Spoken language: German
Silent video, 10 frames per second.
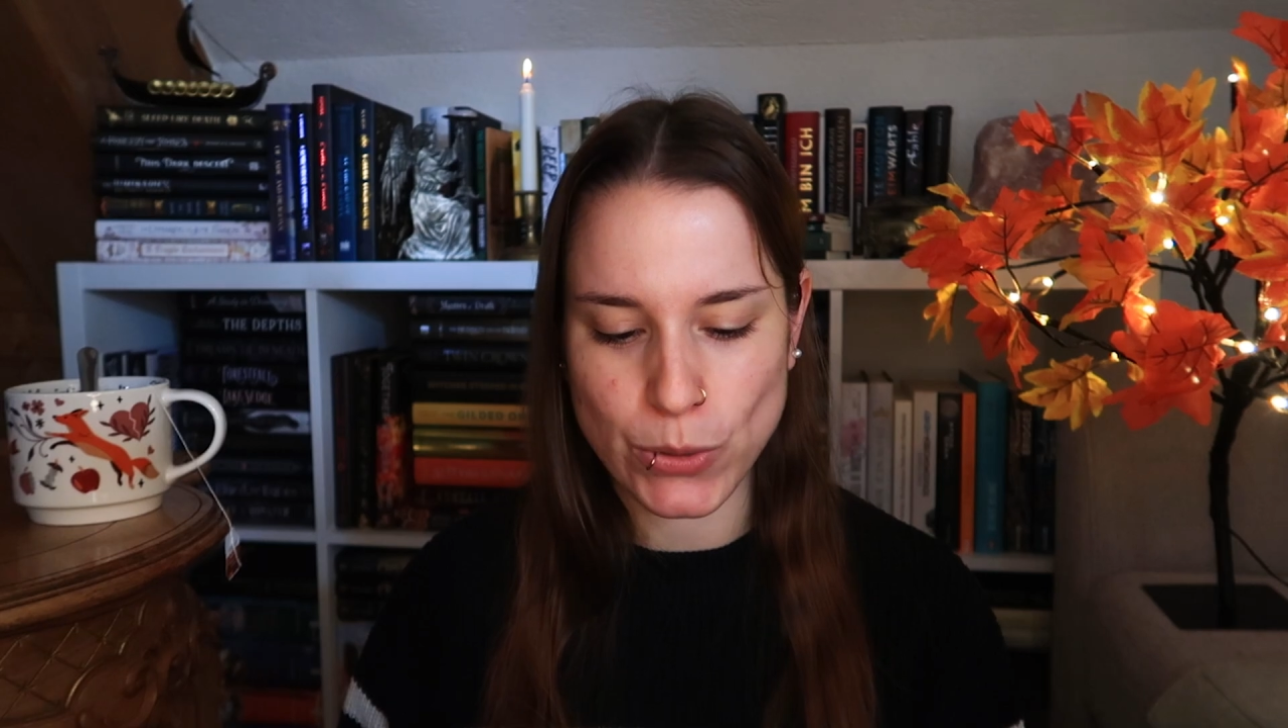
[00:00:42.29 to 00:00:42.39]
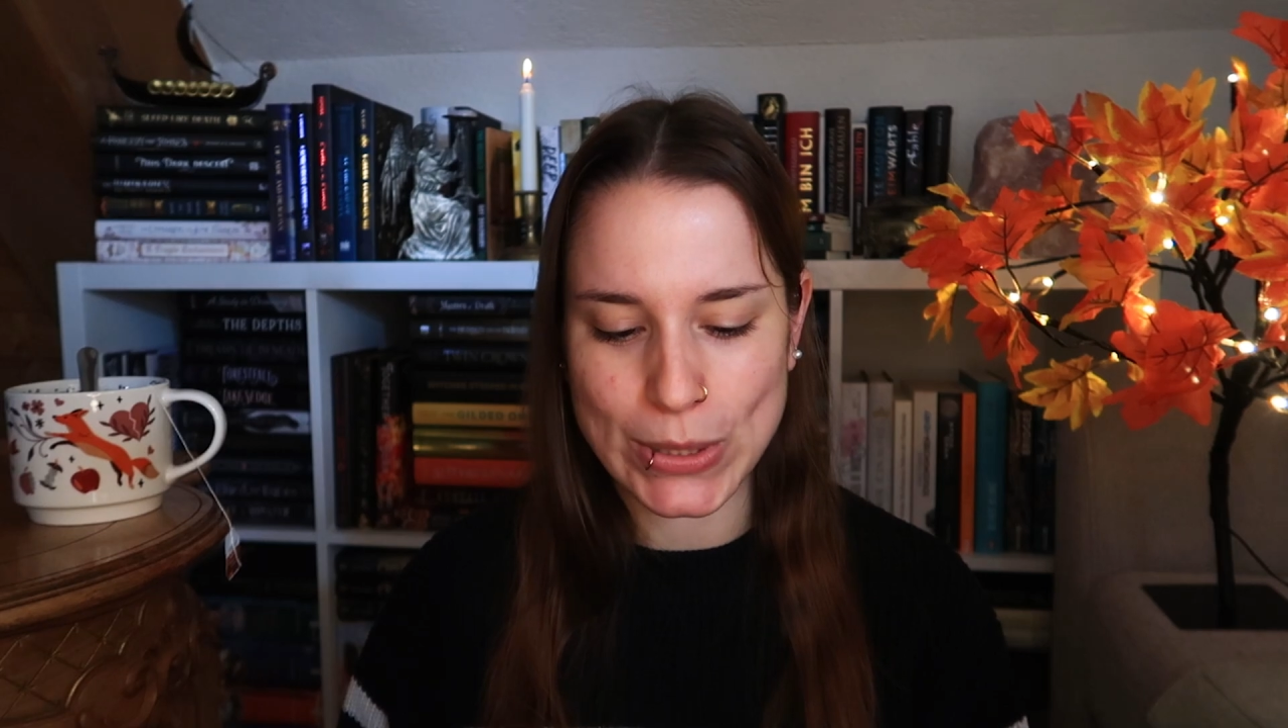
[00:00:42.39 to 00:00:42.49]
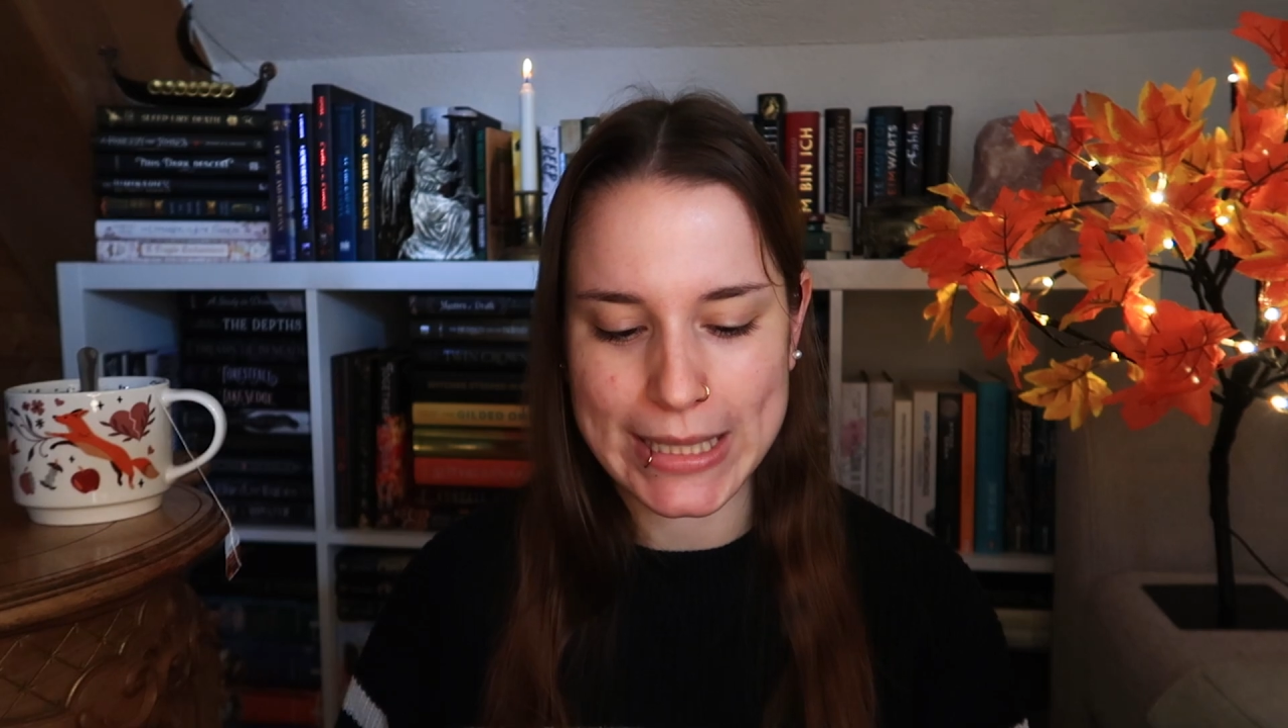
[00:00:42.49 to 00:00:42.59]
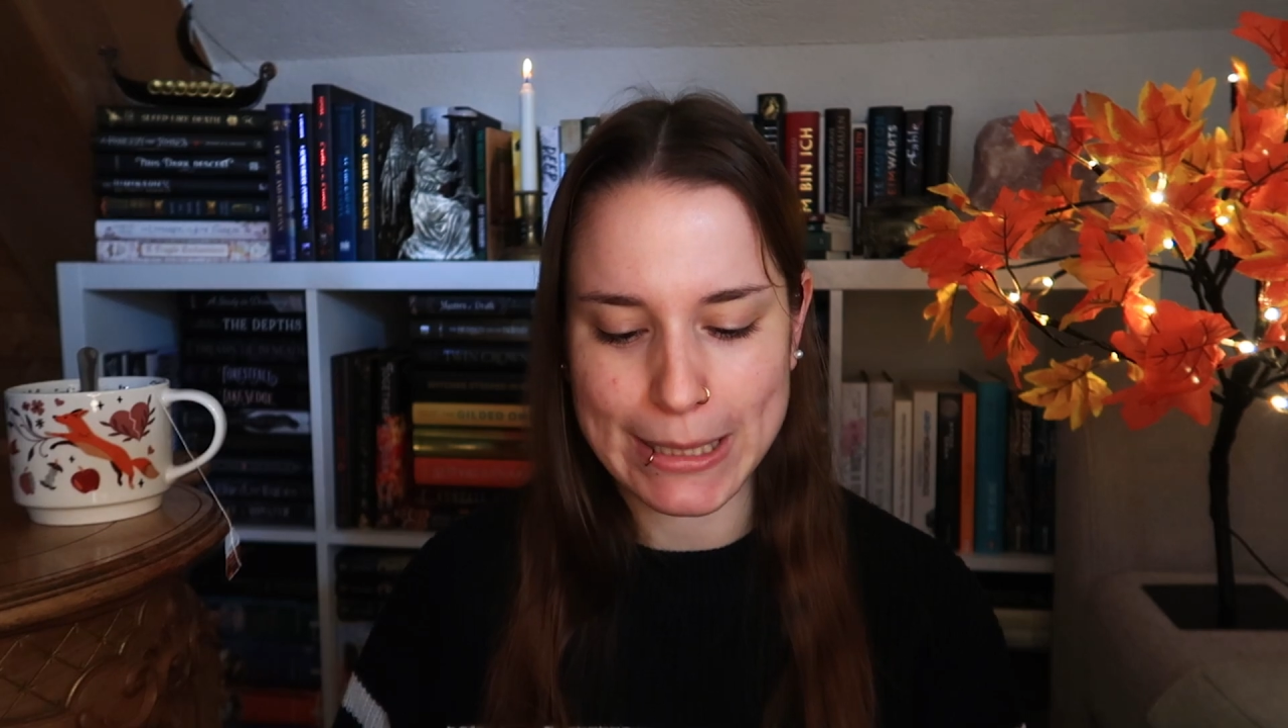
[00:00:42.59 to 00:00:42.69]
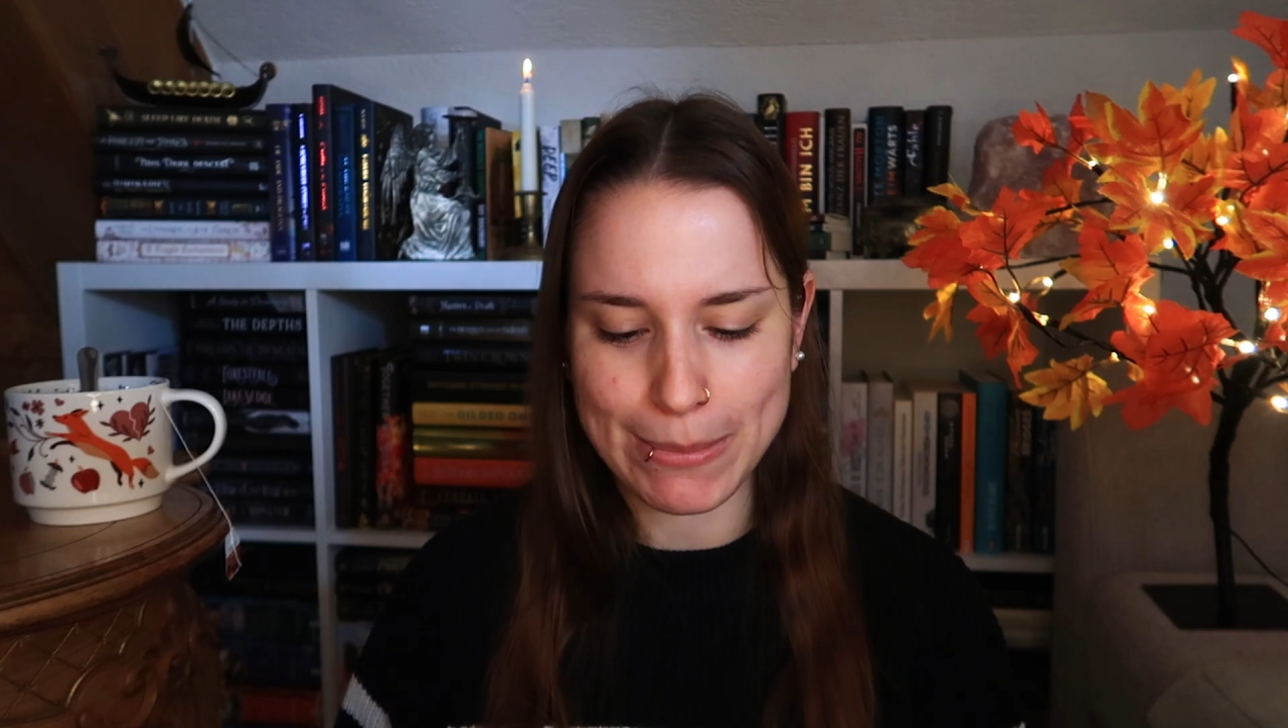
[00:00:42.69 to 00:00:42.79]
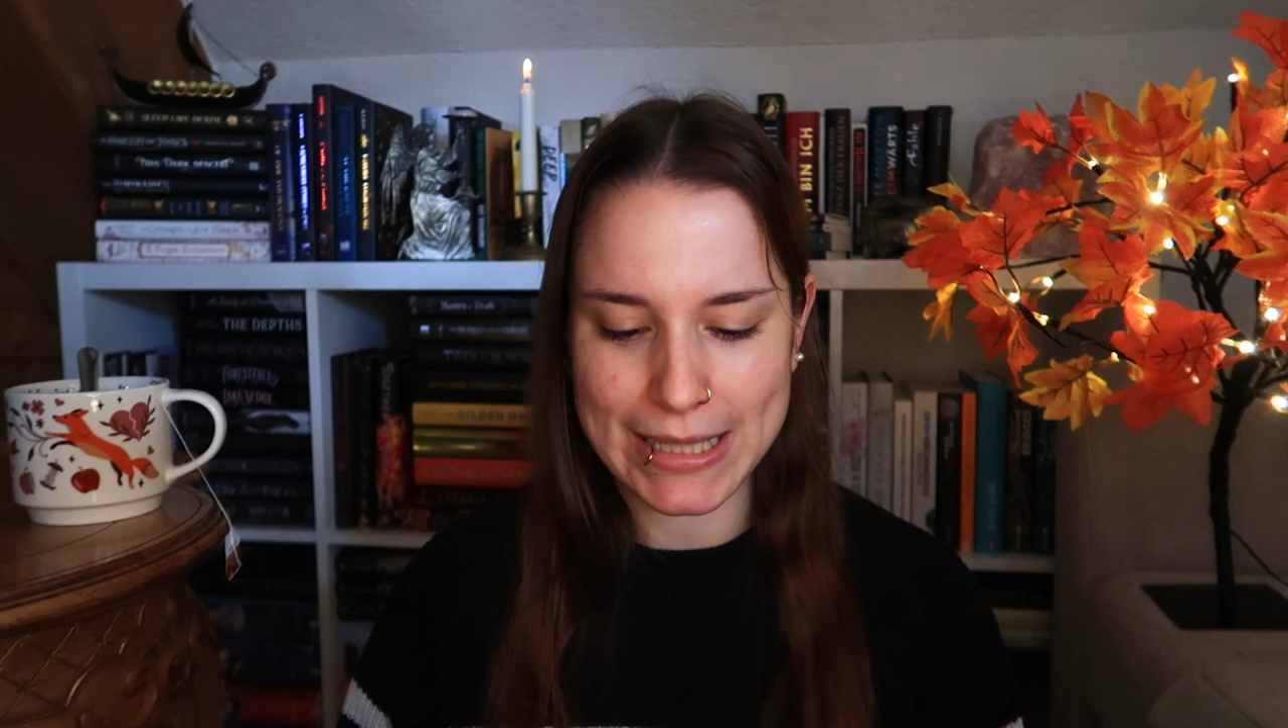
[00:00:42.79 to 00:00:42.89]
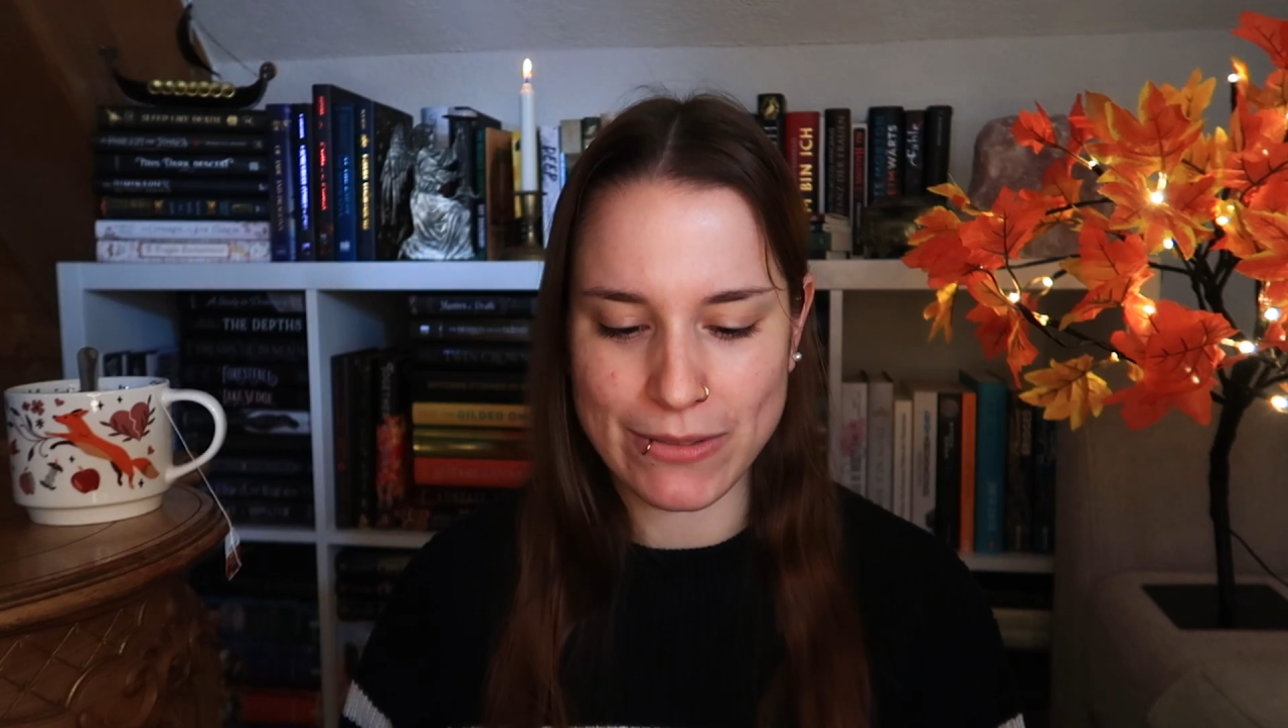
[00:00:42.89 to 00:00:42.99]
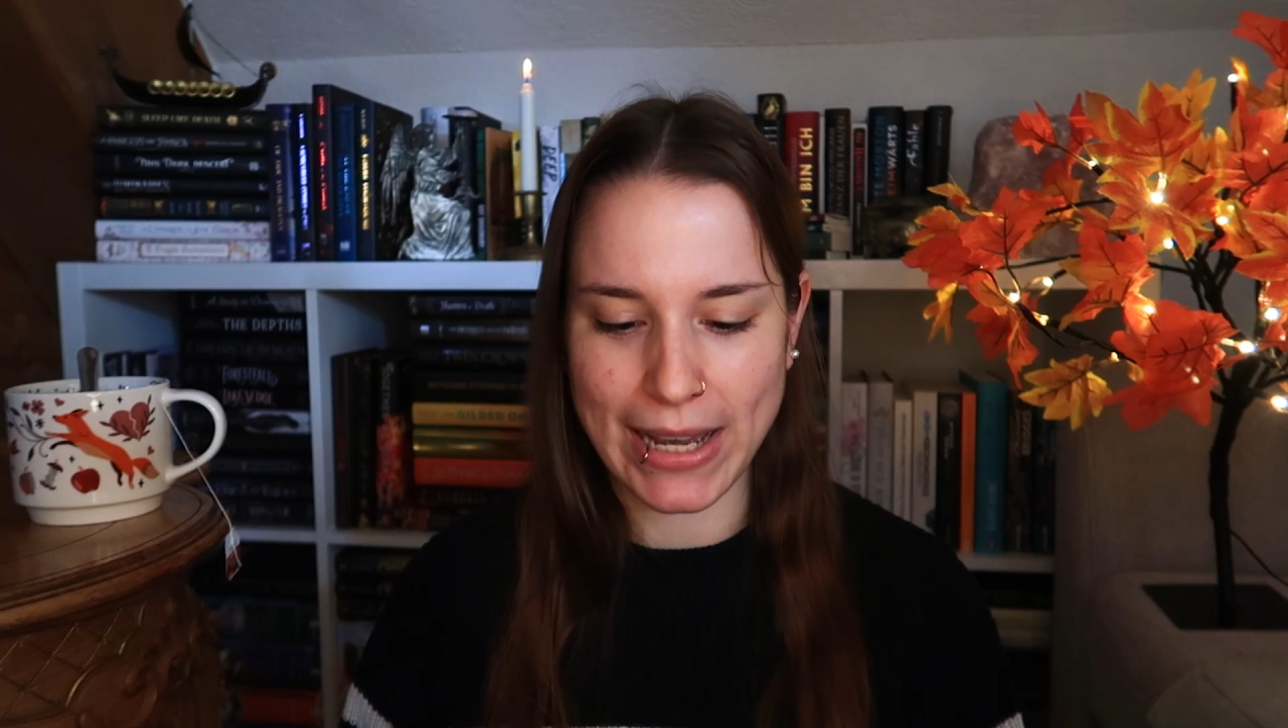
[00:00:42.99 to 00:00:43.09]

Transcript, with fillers: schon ziemlich